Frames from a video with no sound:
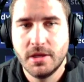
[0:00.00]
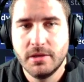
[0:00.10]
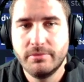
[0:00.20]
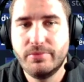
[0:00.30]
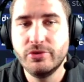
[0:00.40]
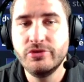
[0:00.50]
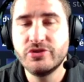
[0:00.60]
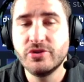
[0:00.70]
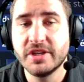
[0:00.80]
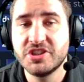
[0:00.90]

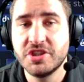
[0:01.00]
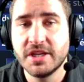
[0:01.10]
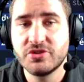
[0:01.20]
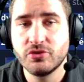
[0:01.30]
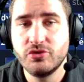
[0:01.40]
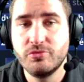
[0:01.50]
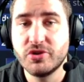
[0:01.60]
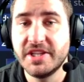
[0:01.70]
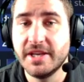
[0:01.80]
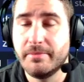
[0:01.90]
Bonus de régénération du
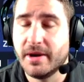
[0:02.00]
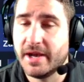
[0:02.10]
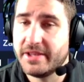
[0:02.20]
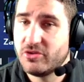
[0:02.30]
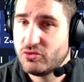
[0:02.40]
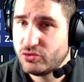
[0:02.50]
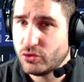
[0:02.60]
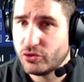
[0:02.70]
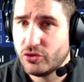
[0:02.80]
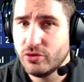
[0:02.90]
bouclier, pareil,
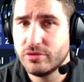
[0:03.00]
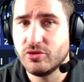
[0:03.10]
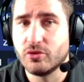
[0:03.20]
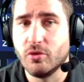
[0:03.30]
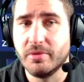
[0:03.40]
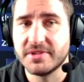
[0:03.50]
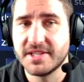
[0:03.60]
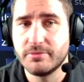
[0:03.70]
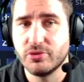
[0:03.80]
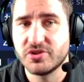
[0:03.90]
toujours 2, donc on prend
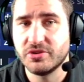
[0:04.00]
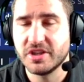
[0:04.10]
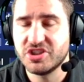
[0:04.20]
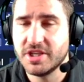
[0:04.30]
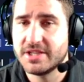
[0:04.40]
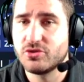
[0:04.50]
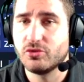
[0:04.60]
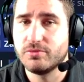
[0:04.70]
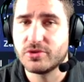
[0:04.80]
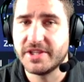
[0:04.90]
5% de régénération
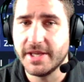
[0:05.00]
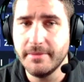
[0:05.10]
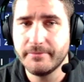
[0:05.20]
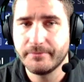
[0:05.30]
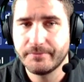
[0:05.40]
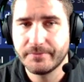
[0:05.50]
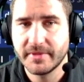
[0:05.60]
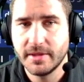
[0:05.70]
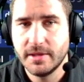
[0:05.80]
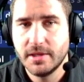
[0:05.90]
du bouclier.
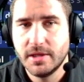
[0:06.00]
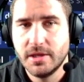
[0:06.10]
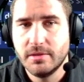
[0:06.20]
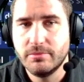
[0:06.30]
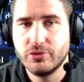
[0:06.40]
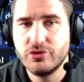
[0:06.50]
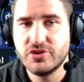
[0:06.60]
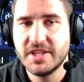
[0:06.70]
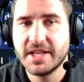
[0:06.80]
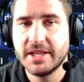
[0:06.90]
Bonus
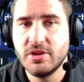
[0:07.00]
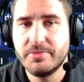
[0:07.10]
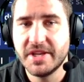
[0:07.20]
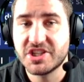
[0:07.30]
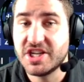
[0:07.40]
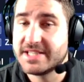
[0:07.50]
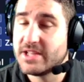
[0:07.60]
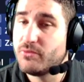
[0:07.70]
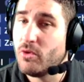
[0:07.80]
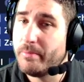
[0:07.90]
des dégâts des pièges, là
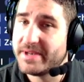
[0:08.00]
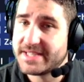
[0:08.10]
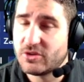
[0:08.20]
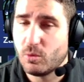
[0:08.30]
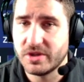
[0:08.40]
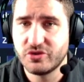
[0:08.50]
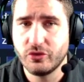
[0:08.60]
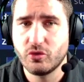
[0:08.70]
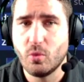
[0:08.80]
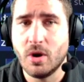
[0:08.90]
cette fois on passe à 3
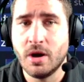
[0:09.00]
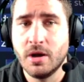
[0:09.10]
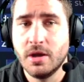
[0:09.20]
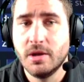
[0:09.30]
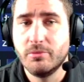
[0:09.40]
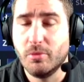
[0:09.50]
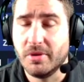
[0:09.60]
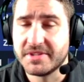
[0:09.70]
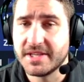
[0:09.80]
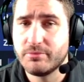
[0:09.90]
sur 3 pour
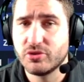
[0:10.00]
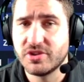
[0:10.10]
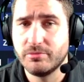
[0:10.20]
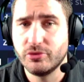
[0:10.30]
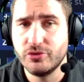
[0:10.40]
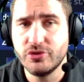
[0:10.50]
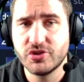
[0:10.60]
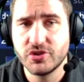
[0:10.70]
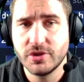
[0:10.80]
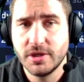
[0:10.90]
prendre 5% de
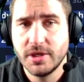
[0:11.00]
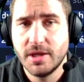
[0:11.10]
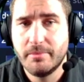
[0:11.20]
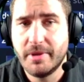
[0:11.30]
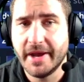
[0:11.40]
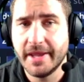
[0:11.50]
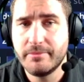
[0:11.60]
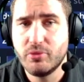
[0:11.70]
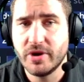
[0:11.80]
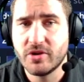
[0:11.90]
bonus. Pareil
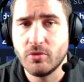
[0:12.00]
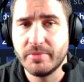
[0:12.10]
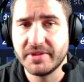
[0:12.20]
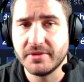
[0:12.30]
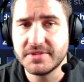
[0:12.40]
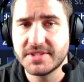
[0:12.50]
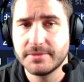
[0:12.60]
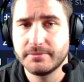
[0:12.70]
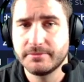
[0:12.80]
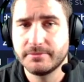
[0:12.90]
pour les
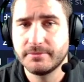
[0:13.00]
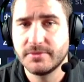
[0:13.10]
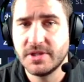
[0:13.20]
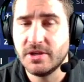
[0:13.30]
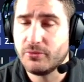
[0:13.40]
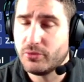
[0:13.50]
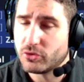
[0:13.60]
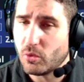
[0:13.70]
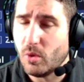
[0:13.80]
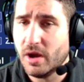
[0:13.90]
compétences. Il en faut
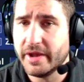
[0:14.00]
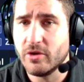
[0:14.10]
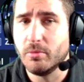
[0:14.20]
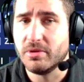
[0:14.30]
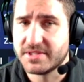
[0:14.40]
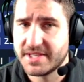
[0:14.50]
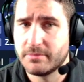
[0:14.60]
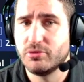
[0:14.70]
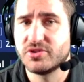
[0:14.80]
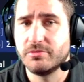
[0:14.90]
3 et on prend
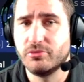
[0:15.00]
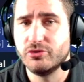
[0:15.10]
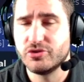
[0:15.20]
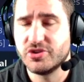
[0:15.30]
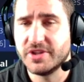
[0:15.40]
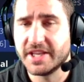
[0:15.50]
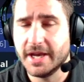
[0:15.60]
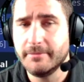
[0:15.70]
5% de bonus de dégâts,